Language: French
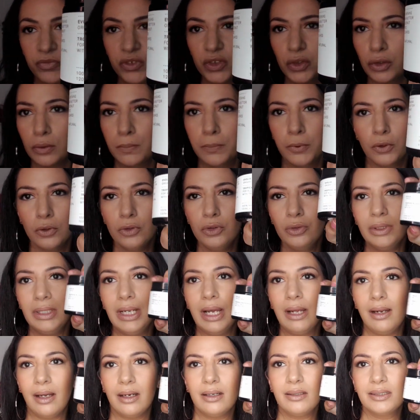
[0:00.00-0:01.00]
ce
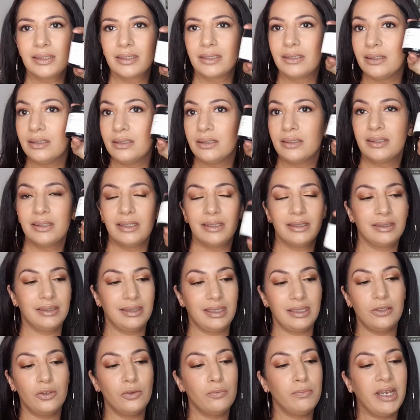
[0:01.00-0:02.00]
produit-là, là, c'est
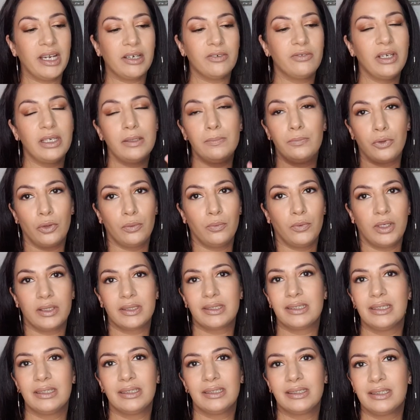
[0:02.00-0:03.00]
une merveille pour moi.
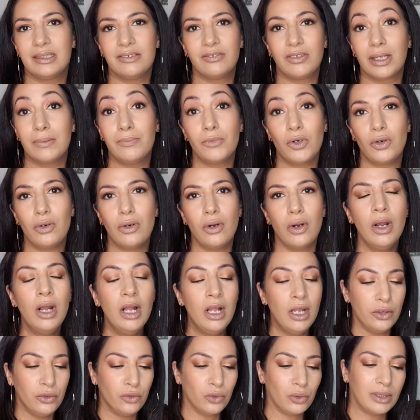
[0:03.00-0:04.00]
C'est vraiment... Euh,
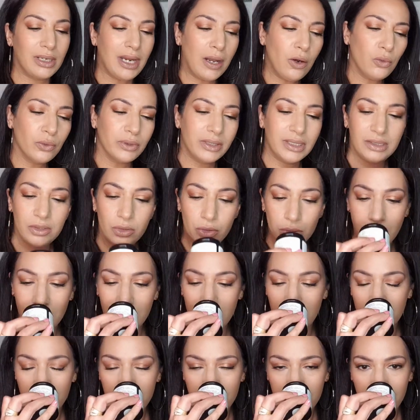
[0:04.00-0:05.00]
donc là, on est sur
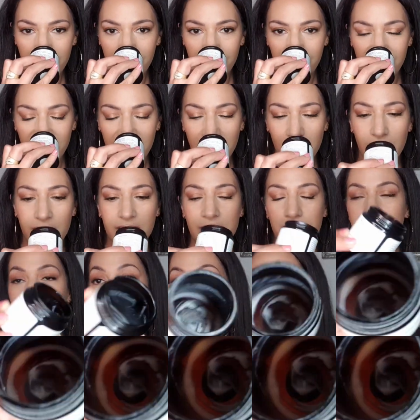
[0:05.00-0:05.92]
un... Il en reste presque